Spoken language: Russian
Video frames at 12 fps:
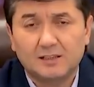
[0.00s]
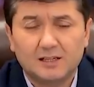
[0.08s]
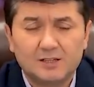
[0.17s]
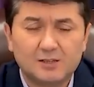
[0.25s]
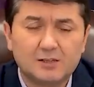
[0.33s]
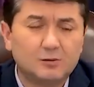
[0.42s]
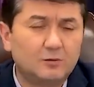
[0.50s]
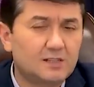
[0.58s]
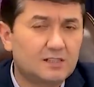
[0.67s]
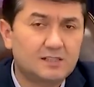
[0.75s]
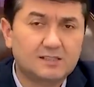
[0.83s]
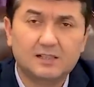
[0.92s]
Даже если у
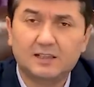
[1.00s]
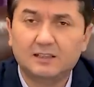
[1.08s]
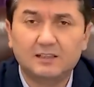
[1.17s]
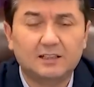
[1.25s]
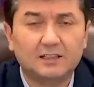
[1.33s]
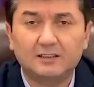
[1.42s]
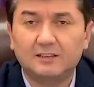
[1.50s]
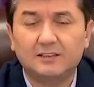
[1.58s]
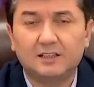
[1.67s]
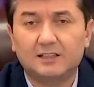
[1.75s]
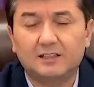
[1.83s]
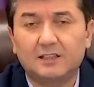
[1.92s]
вас есть долги,
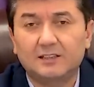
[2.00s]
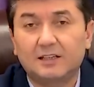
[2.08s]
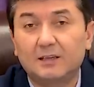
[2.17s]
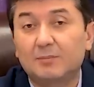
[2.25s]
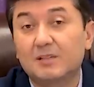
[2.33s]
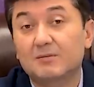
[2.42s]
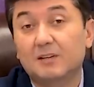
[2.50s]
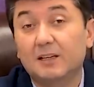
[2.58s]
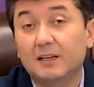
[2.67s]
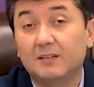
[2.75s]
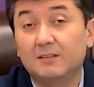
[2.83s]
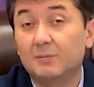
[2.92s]
кредитах и так далее,
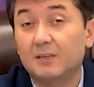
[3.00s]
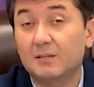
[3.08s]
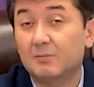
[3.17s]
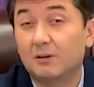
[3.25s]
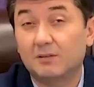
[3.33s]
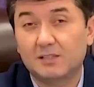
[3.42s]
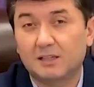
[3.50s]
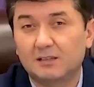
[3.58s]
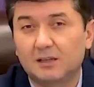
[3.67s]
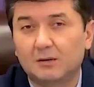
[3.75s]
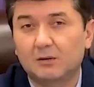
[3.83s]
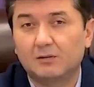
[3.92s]
позволяет вам избавиться от
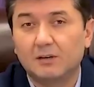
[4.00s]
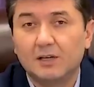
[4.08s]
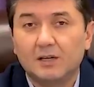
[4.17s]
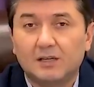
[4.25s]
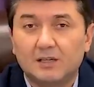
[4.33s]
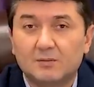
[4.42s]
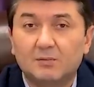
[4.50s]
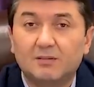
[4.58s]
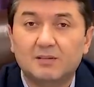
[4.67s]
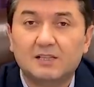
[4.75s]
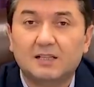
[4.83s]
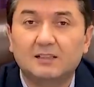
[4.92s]
долгов,
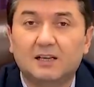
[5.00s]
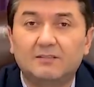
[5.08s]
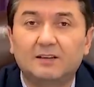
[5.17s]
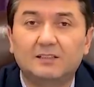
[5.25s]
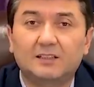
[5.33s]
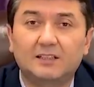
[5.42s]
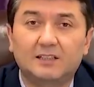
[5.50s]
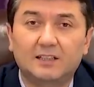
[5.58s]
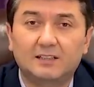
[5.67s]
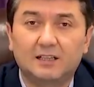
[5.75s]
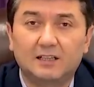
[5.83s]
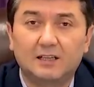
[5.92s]
избавиться от нехватки и
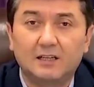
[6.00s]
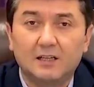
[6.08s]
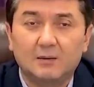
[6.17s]
так далее.